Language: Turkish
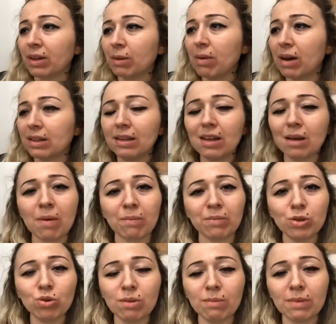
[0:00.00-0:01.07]
Ben de
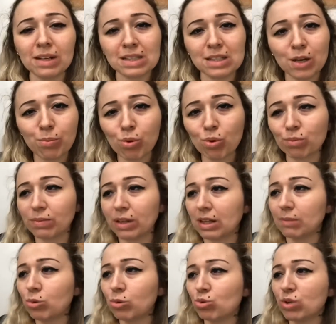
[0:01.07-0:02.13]
tamamdır ödemenizi yapıyorum
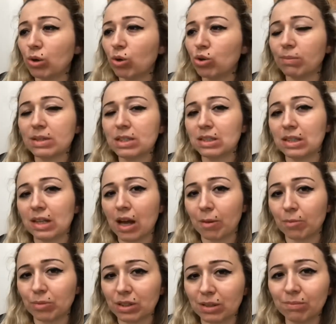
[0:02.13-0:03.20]
dedim. Güzel ödemesini de
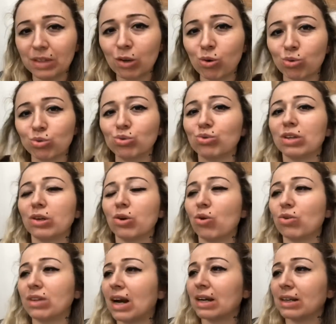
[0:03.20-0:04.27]
yaptım. Dekontunu da
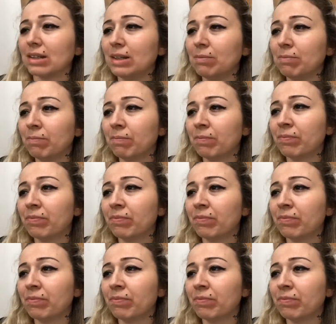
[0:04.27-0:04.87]
gönderdim.